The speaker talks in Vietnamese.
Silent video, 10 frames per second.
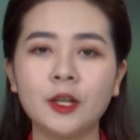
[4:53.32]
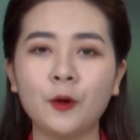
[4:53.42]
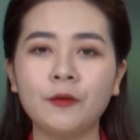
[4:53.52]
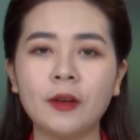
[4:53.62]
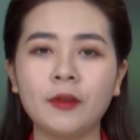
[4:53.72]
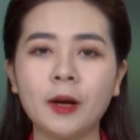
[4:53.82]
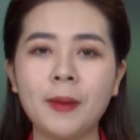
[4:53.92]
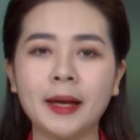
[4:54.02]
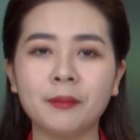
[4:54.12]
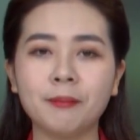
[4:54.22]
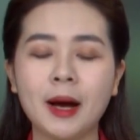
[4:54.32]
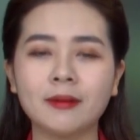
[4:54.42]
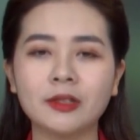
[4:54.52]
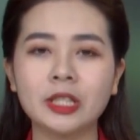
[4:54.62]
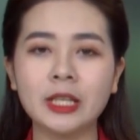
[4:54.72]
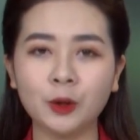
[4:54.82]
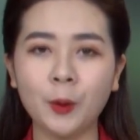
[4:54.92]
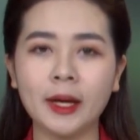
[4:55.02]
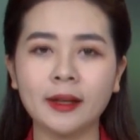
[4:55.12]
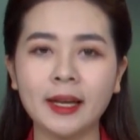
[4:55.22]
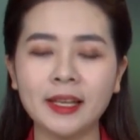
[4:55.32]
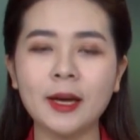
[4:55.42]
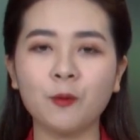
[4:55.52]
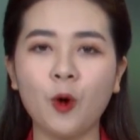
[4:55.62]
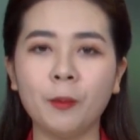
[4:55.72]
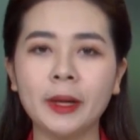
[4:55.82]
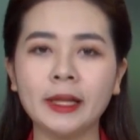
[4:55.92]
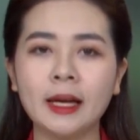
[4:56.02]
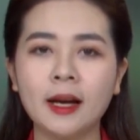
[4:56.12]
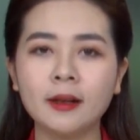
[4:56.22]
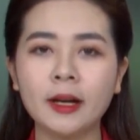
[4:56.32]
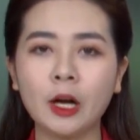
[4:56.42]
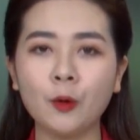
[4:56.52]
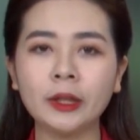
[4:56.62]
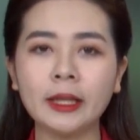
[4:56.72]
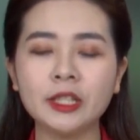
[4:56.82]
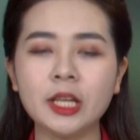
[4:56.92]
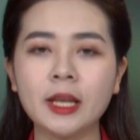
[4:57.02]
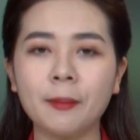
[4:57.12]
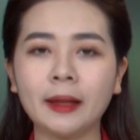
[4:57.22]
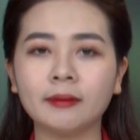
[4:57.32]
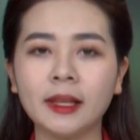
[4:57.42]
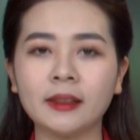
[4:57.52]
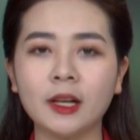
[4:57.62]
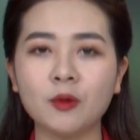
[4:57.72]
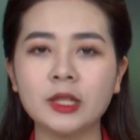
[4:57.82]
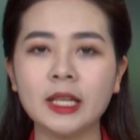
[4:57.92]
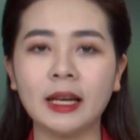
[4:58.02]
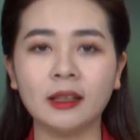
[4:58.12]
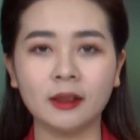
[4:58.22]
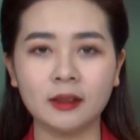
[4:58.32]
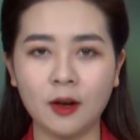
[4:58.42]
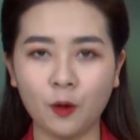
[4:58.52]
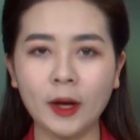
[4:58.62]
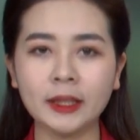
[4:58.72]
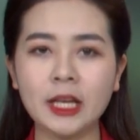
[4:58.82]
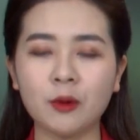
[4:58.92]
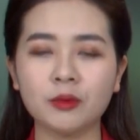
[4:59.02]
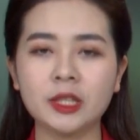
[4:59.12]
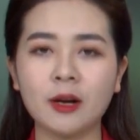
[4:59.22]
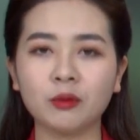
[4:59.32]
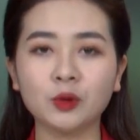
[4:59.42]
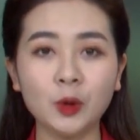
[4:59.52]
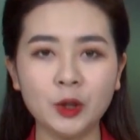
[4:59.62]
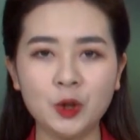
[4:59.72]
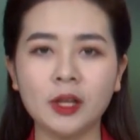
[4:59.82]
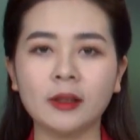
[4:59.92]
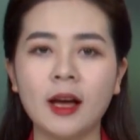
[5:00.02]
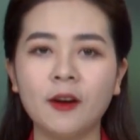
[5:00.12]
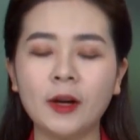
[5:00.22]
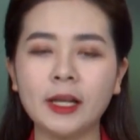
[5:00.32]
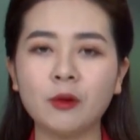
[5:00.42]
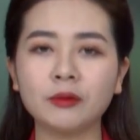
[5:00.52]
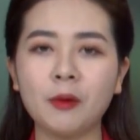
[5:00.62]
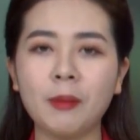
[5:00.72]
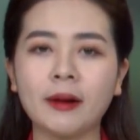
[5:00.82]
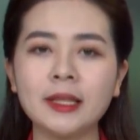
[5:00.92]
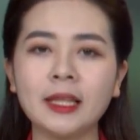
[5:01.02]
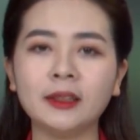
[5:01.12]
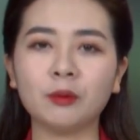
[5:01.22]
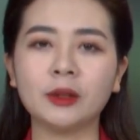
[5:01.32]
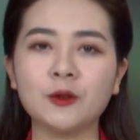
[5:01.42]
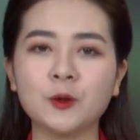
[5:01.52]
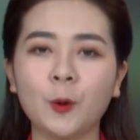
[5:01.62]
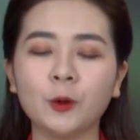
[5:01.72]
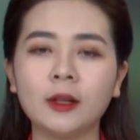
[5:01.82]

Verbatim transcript: Thưa quý vị và các bạn, bằng trí tuệ, kinh nghiệm của mình, người có uy tín trên địa bàn tỉnh không chỉ là lực lượng quan trọng trong tuyên truyền, vận động đồng bào các dân tộc thiểu số